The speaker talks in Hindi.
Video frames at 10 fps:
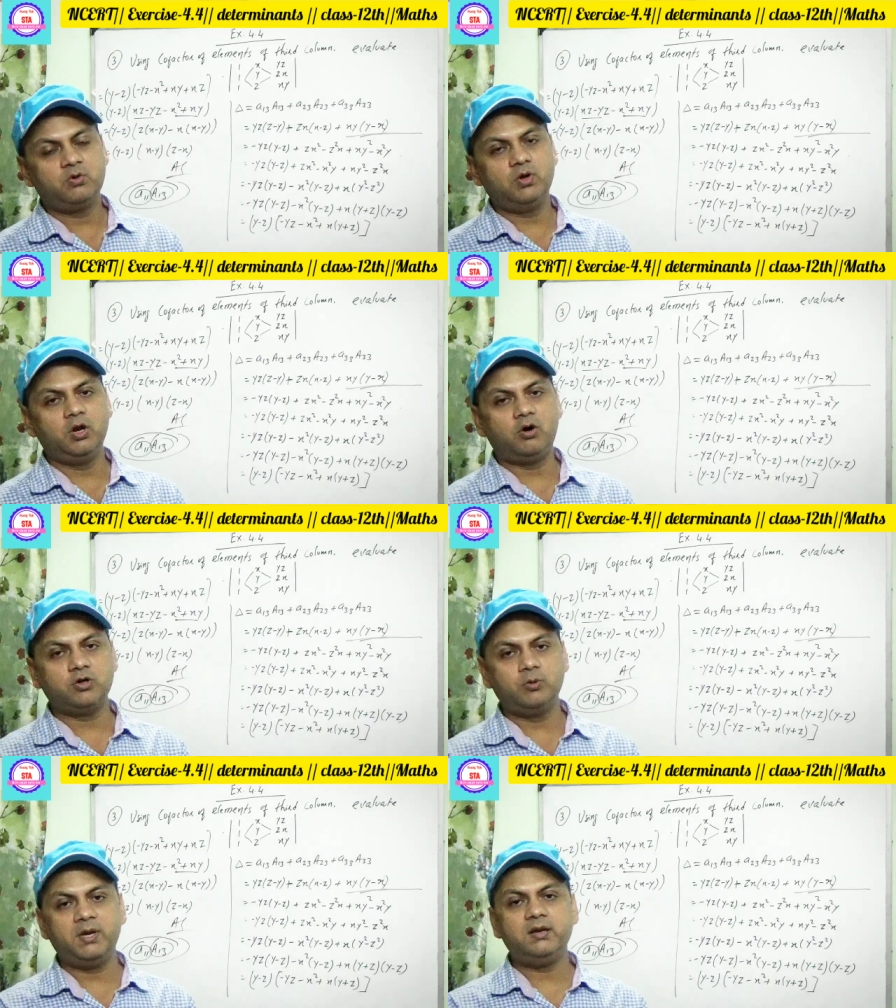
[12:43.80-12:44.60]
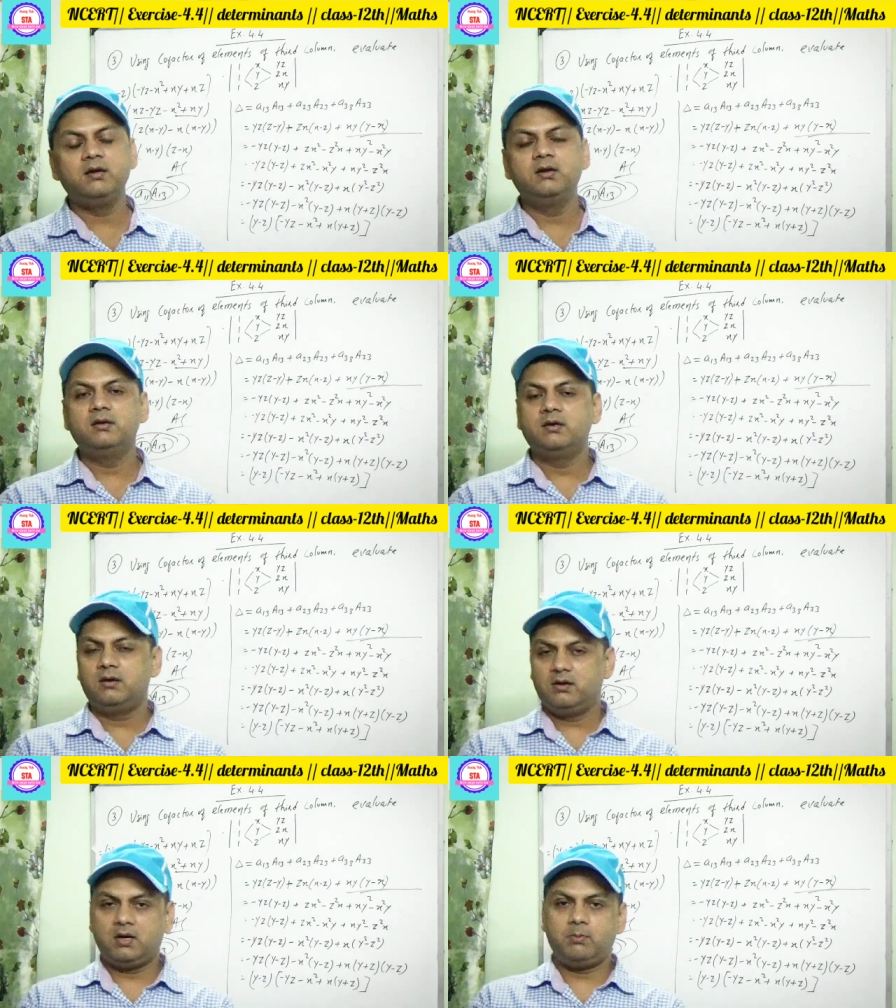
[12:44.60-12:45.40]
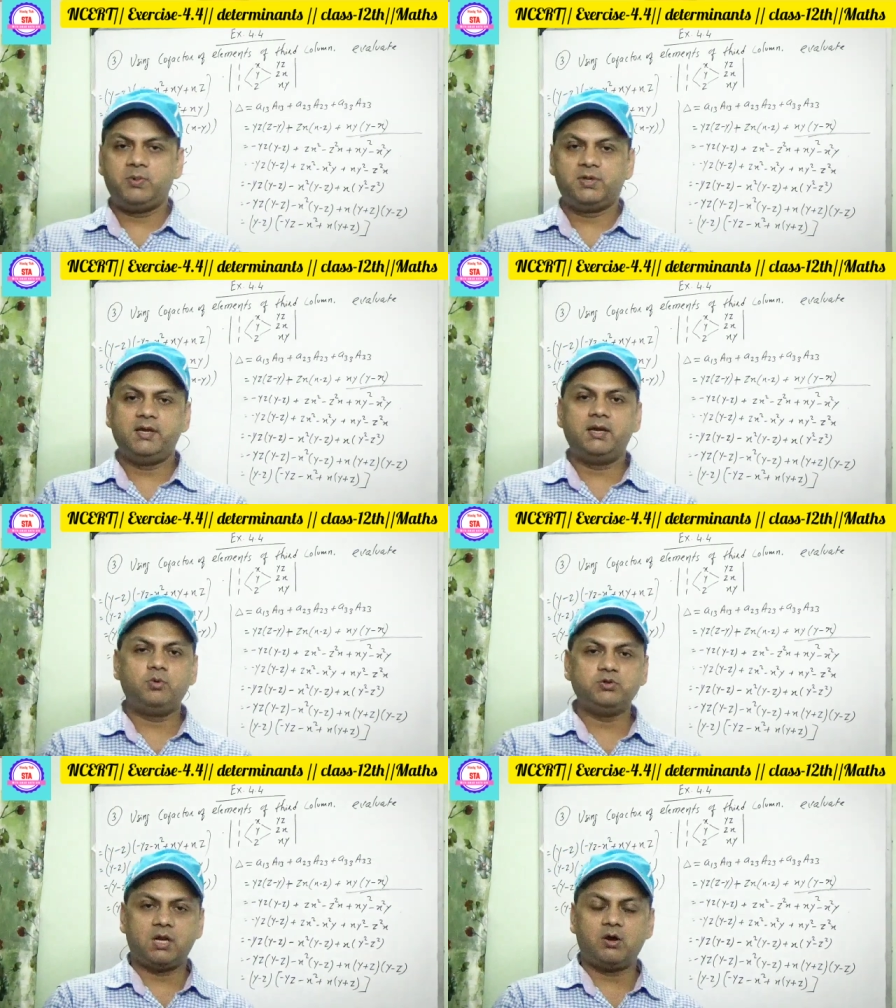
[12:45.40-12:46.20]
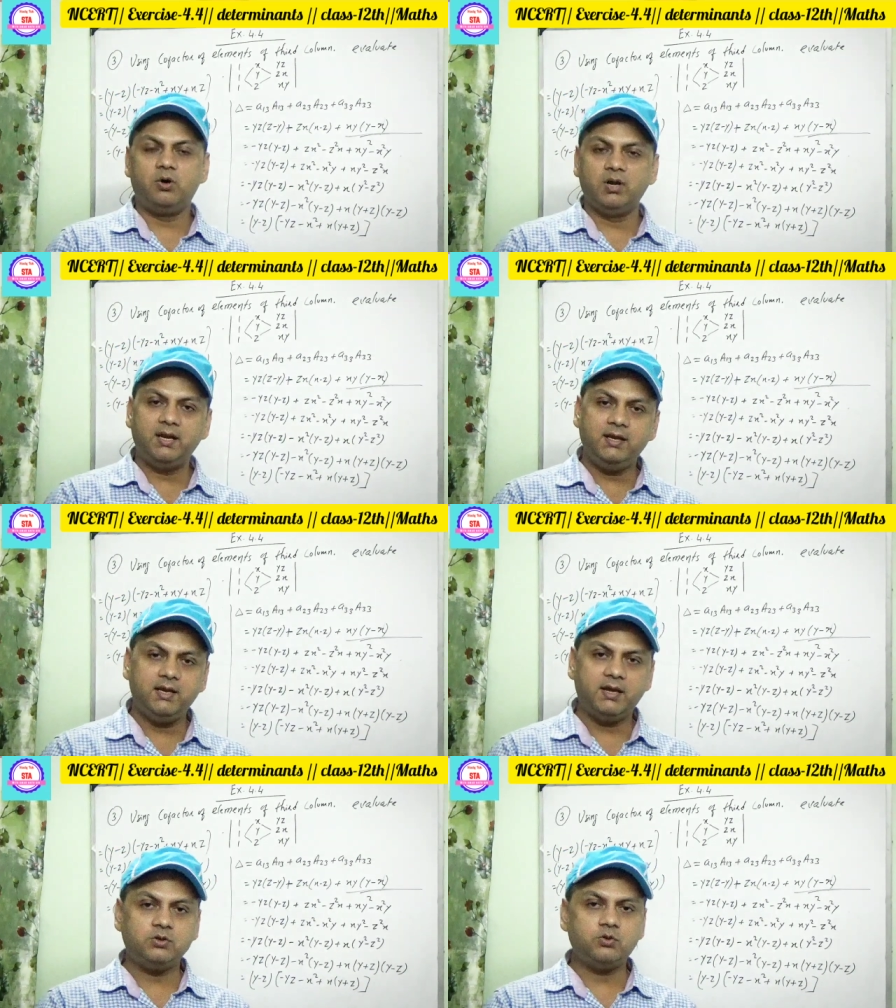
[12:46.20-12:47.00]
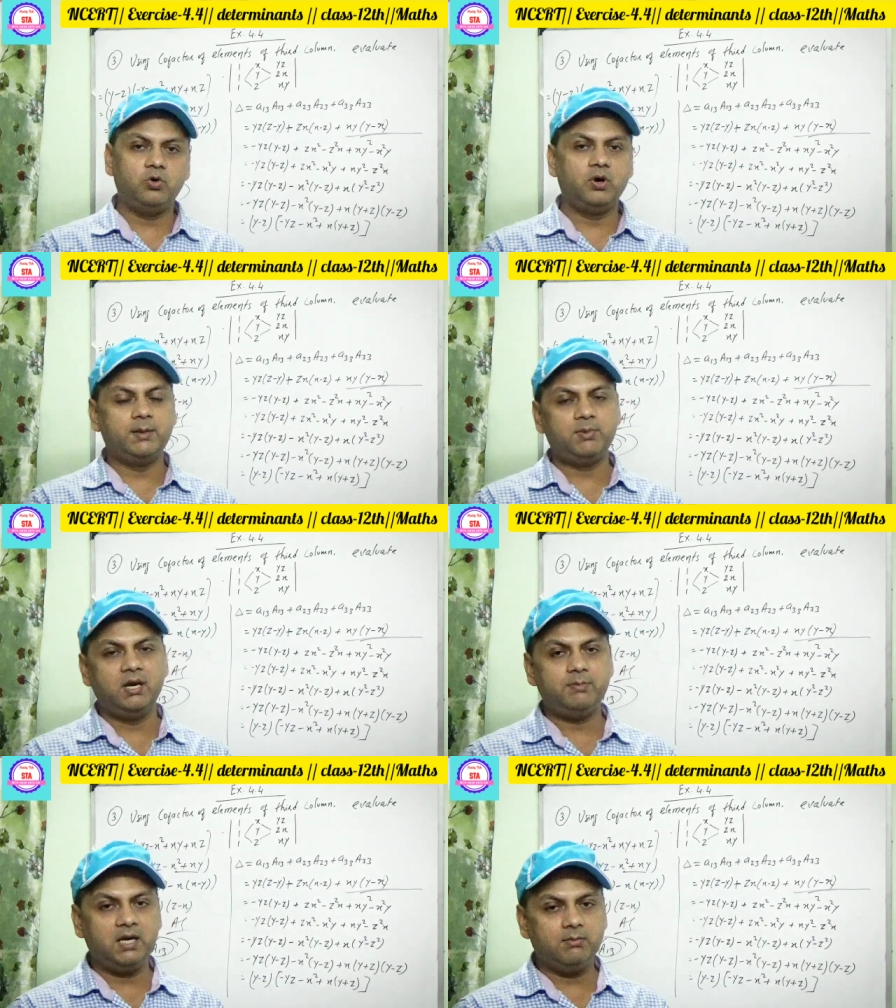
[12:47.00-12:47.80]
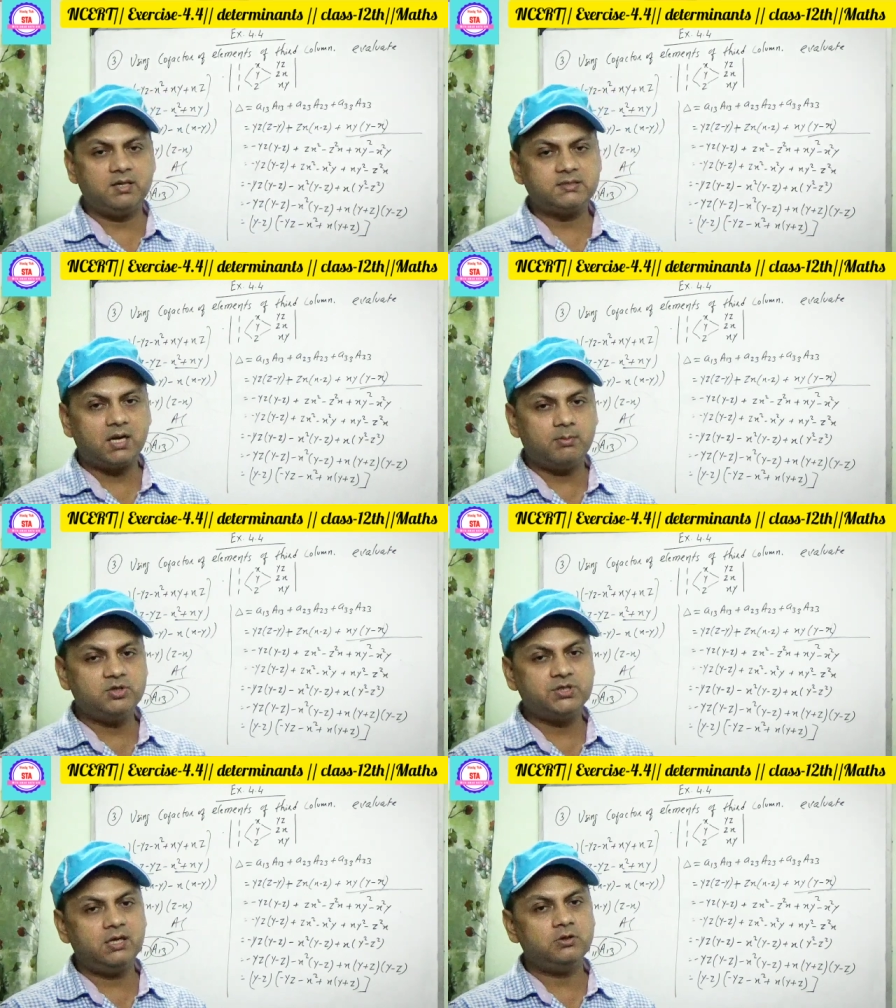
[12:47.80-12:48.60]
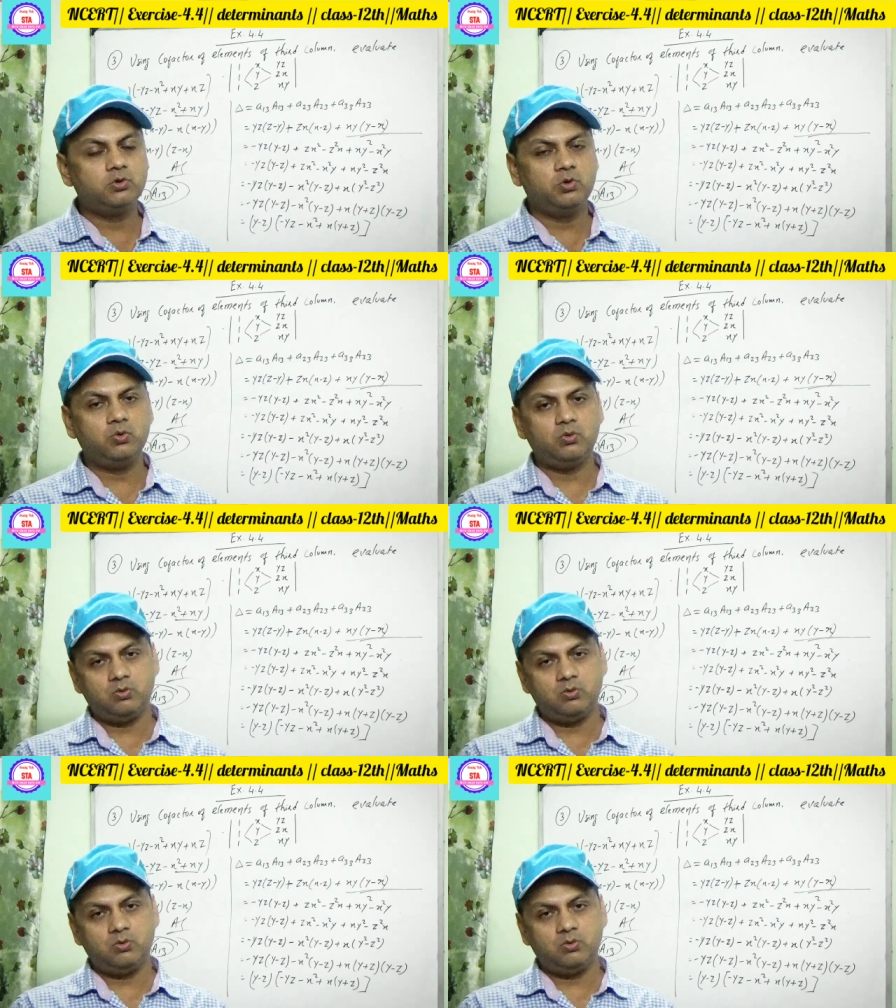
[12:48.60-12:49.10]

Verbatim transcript: क्योंकि लॉकडाउन में आप पता ही आपको सारा ऑनलाइन ही है तो ऑनलाइन पे डिपेंडेबल सारे बच्चे हैं तो